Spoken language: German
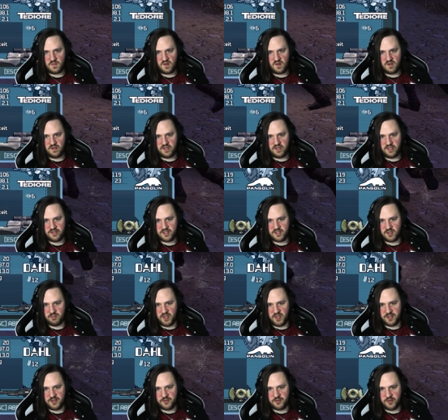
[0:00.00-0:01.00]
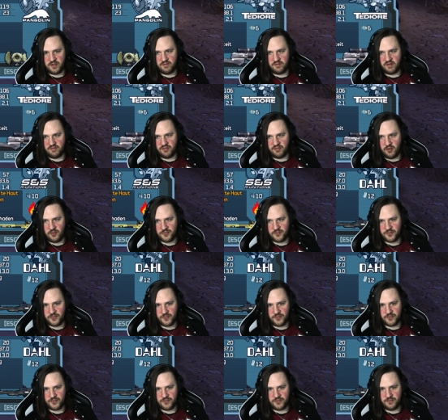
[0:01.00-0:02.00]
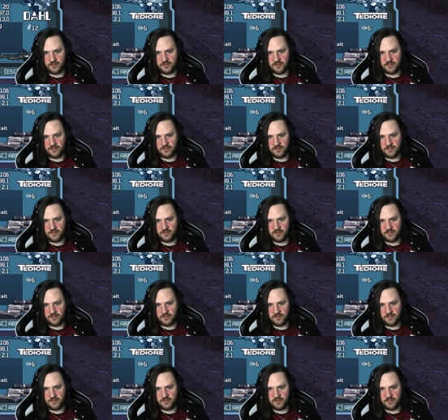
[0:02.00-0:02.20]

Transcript: Okay, ich kann meine neue Waffe ausrüsten.